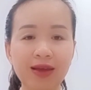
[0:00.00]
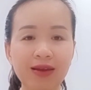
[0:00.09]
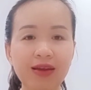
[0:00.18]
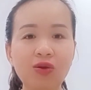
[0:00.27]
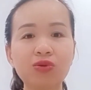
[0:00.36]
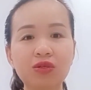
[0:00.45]

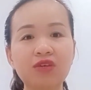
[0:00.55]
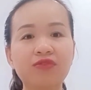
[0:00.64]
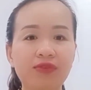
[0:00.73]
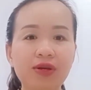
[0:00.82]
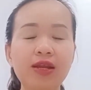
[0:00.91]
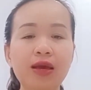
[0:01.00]
để hỗ trợ
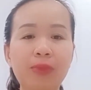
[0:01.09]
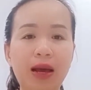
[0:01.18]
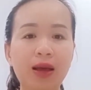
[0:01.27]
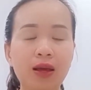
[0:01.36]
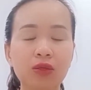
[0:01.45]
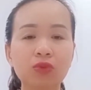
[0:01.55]
về vấn đề mà
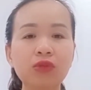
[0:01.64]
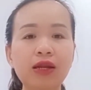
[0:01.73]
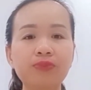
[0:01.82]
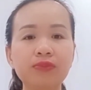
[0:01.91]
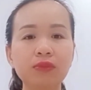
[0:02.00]
chúng ta